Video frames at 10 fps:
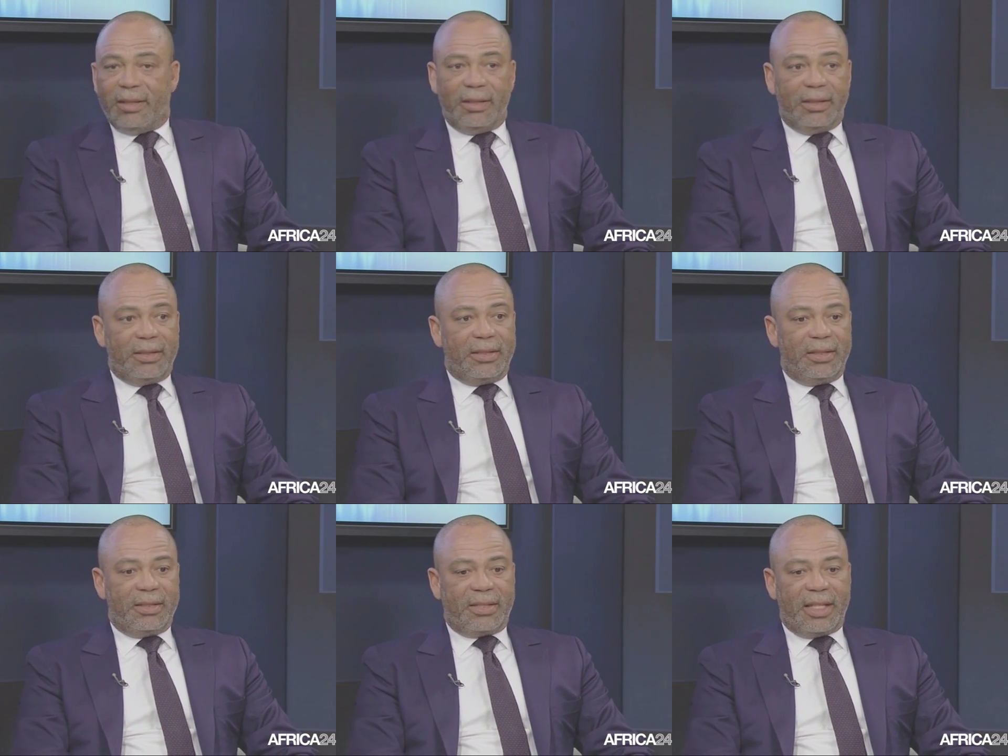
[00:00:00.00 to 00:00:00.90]
Euh,
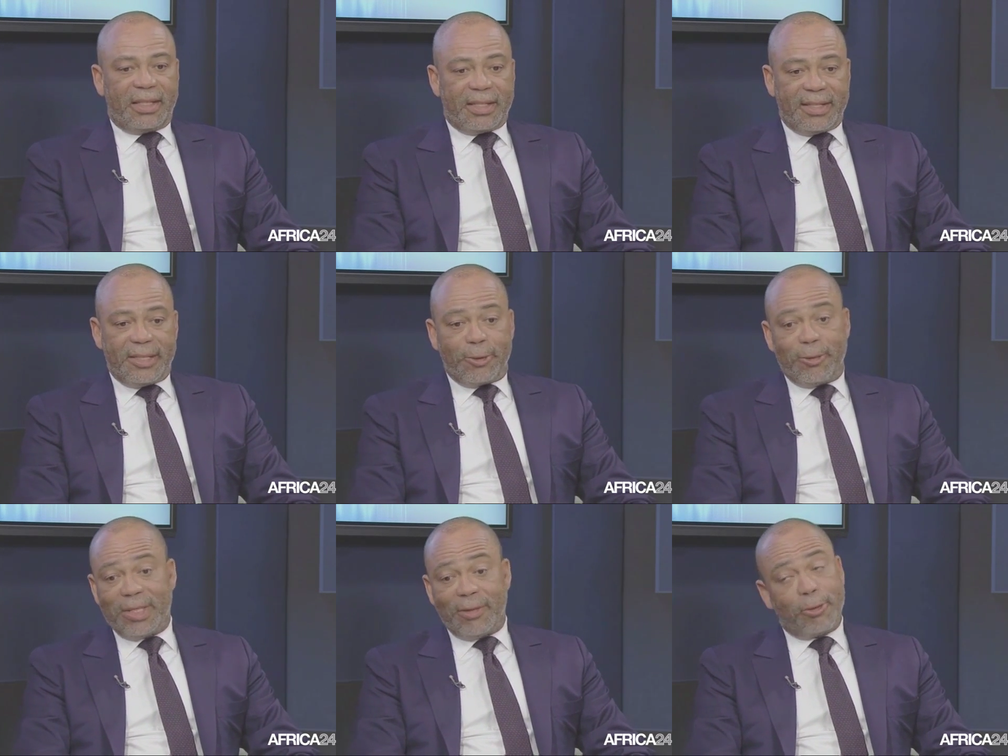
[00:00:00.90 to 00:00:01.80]
euh, c'est ainsi que
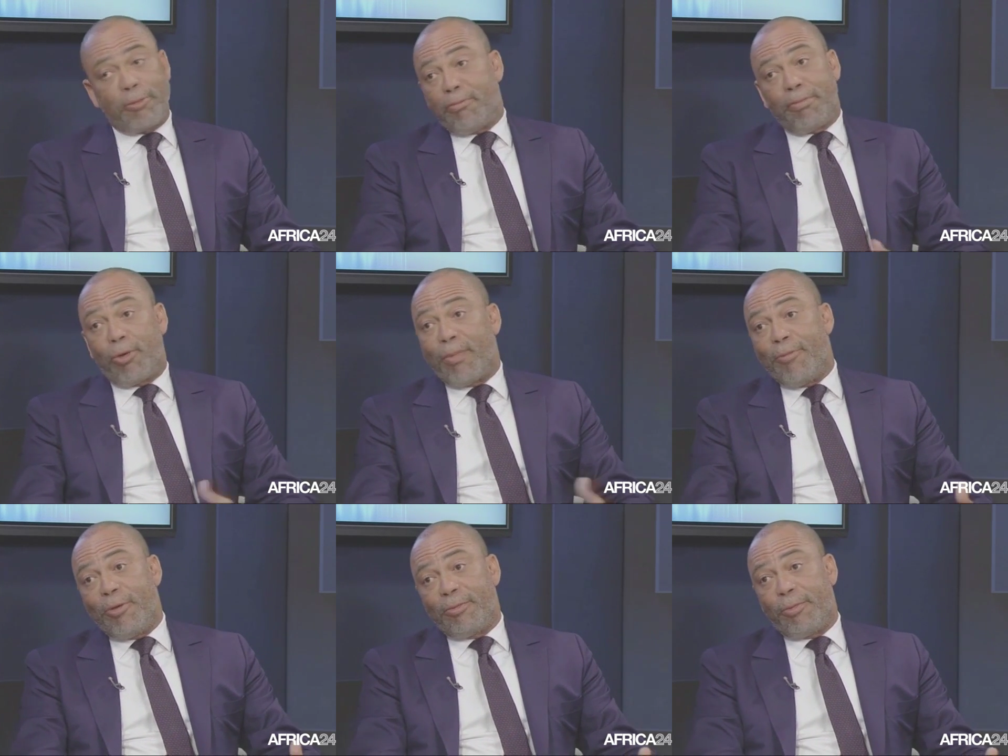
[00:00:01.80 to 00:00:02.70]
nous avons
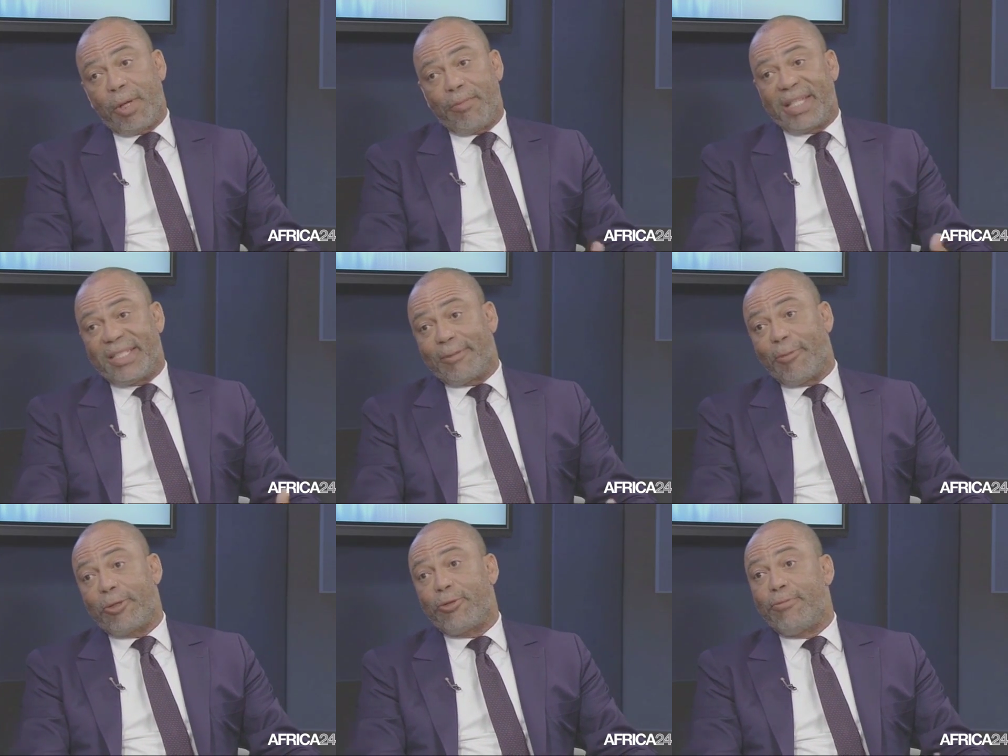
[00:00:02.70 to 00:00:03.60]
probablement, euh,
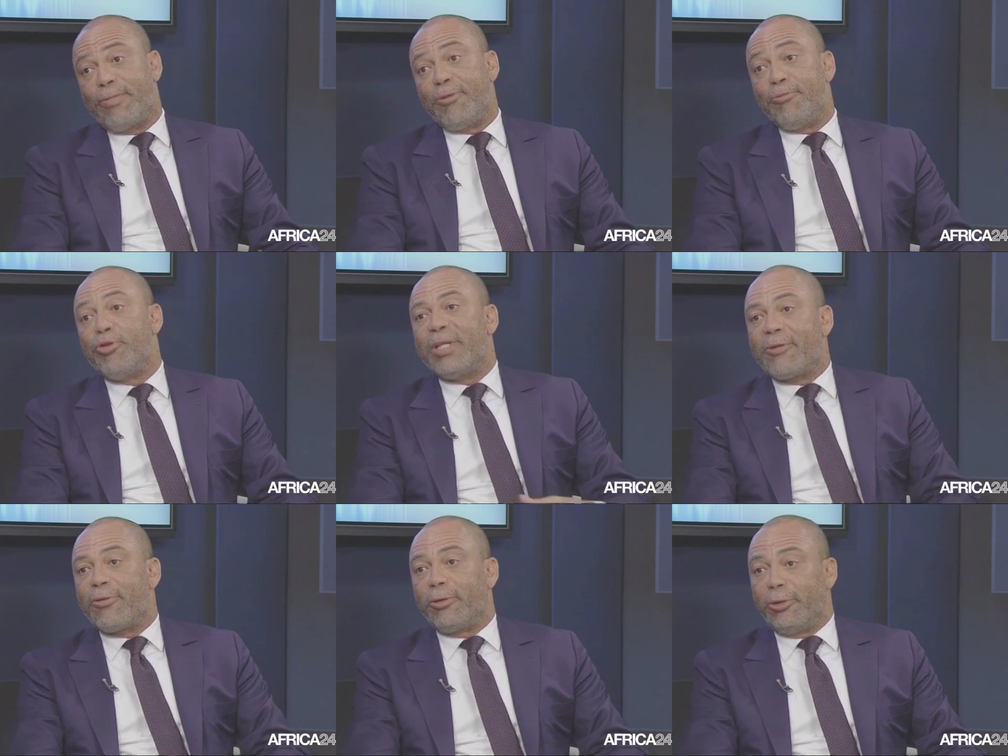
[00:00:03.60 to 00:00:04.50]
pratiquement subi une
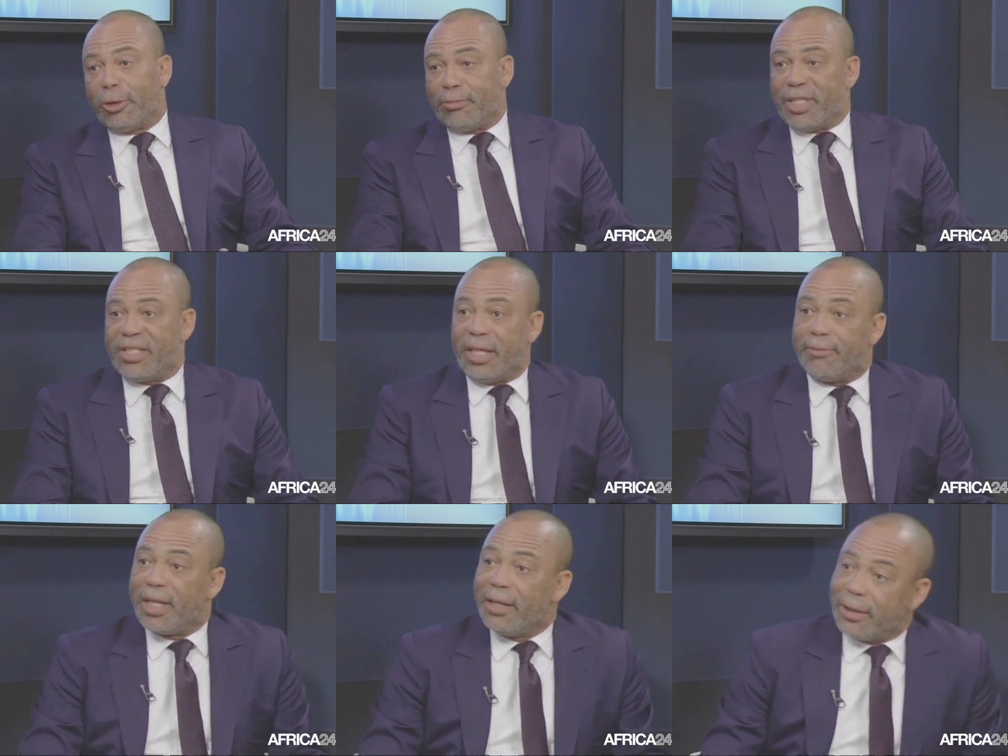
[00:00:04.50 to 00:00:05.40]
mutation de notre métier.
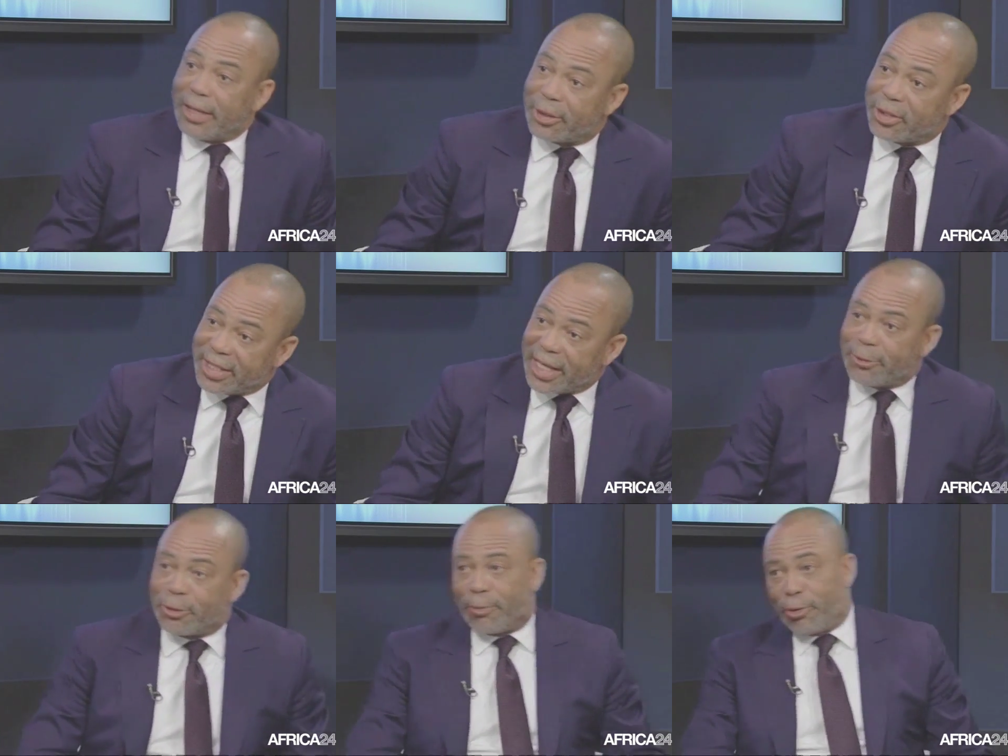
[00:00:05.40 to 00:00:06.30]

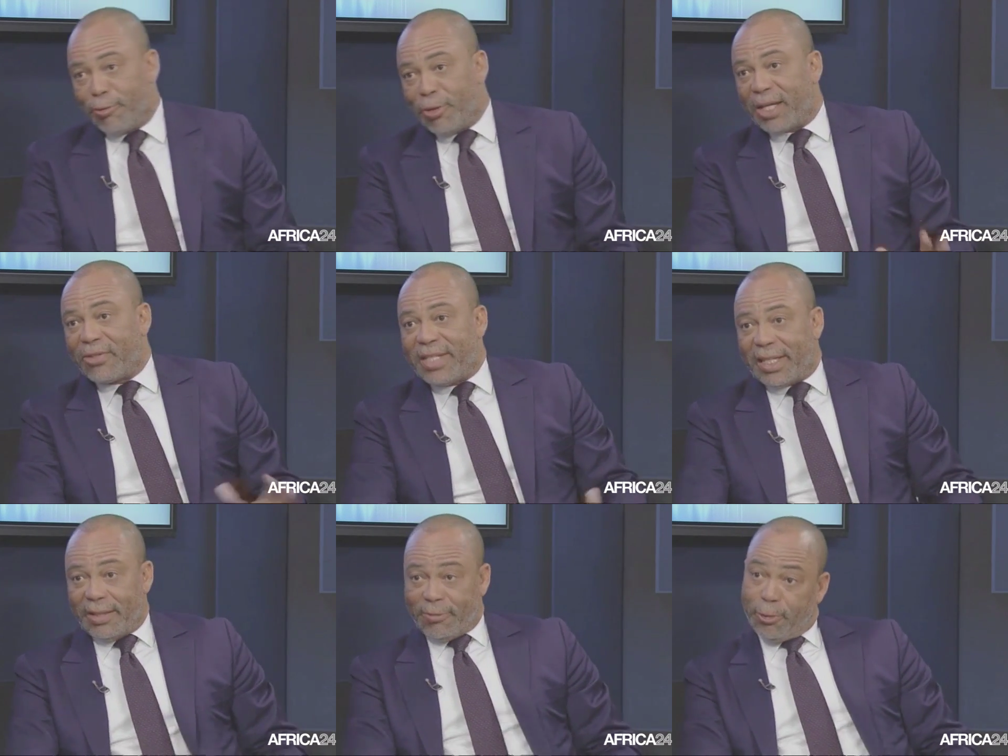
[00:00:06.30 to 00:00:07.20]
D'architecte, nous sommes devenus
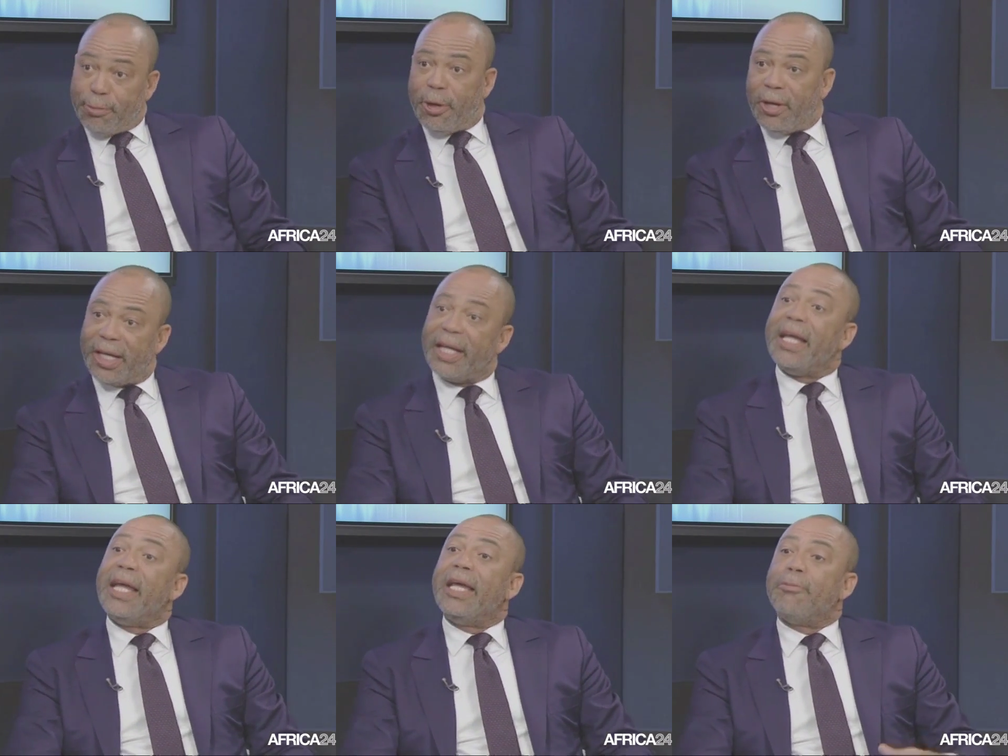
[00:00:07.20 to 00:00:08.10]
architectes développeurs
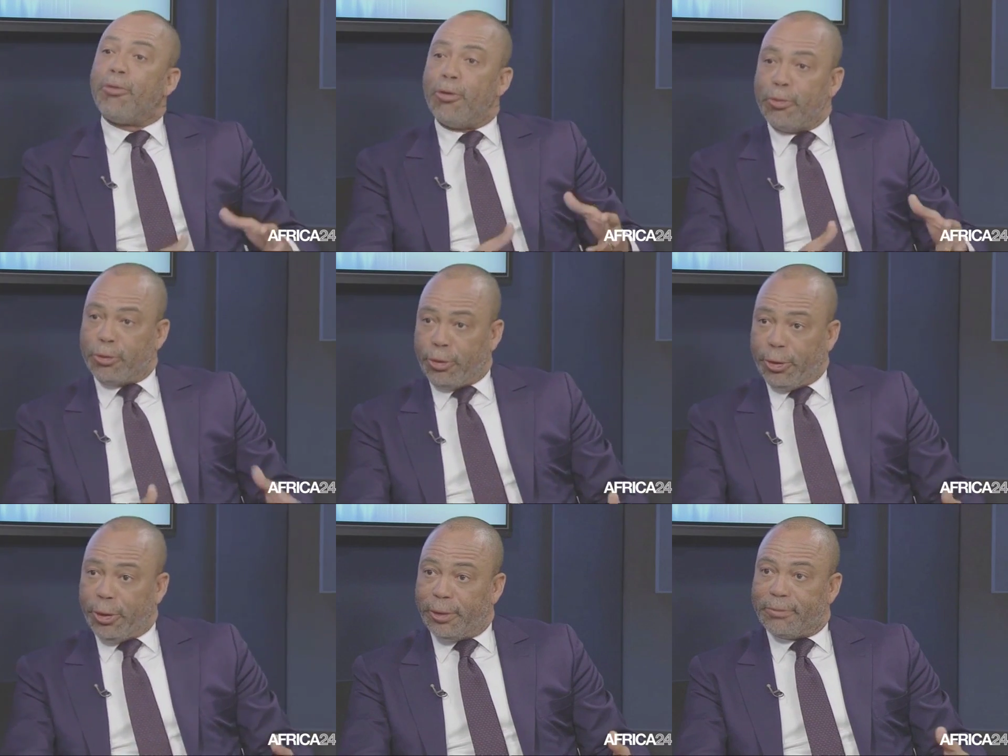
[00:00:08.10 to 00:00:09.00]
et
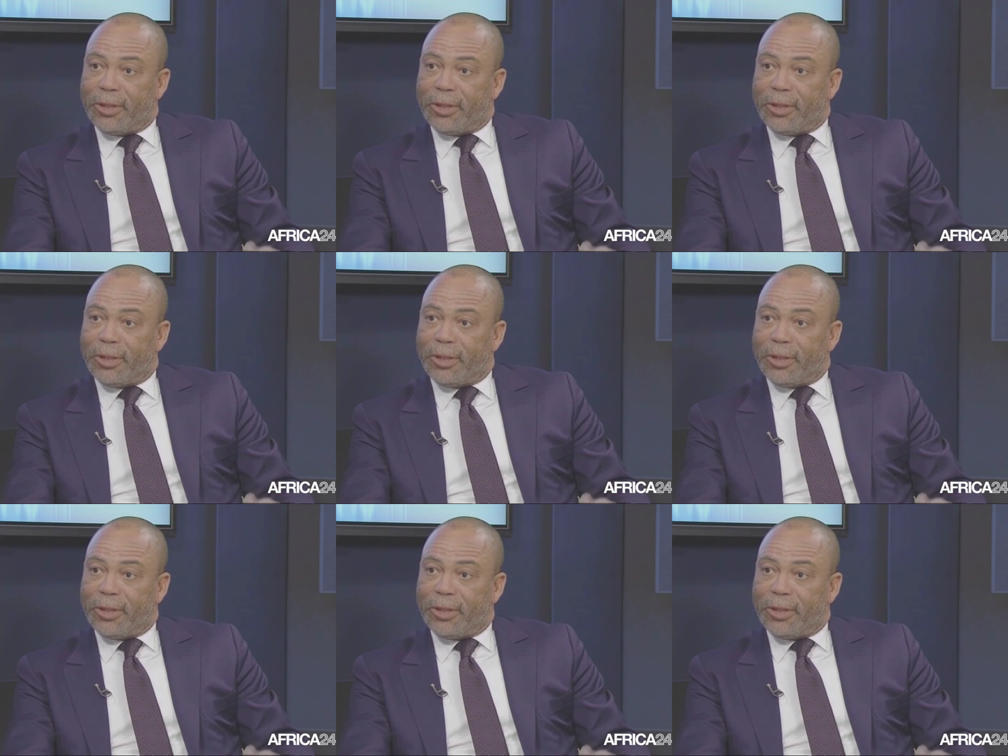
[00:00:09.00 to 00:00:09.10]
promoteurs.